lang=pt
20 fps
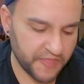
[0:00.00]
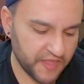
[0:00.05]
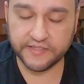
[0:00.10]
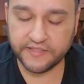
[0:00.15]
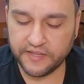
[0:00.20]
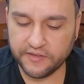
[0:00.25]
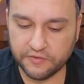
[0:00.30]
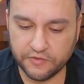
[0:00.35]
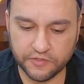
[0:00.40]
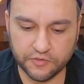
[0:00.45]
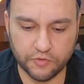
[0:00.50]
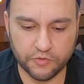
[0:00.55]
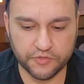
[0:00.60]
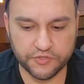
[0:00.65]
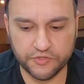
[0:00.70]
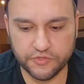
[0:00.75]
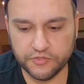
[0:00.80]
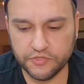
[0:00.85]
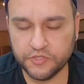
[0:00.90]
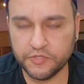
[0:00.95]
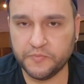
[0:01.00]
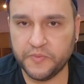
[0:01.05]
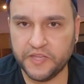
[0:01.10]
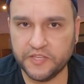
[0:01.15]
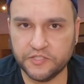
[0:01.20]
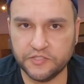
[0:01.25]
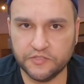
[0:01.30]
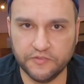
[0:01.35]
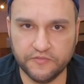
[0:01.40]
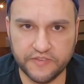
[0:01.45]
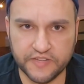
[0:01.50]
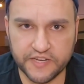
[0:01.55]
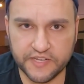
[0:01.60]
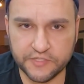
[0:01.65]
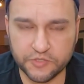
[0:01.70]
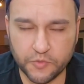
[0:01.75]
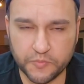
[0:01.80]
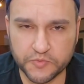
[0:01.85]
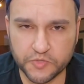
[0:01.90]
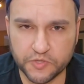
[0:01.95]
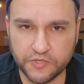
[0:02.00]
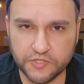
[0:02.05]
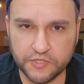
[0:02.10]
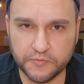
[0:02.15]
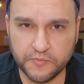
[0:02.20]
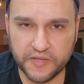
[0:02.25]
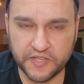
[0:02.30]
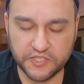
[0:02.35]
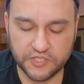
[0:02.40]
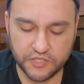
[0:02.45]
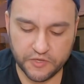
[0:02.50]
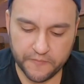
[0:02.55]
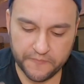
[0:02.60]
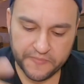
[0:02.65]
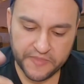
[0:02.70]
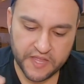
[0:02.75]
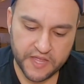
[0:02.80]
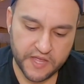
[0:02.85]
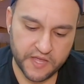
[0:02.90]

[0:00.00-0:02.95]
que tá incluído rodízio de espetinho, várias opções de espetinho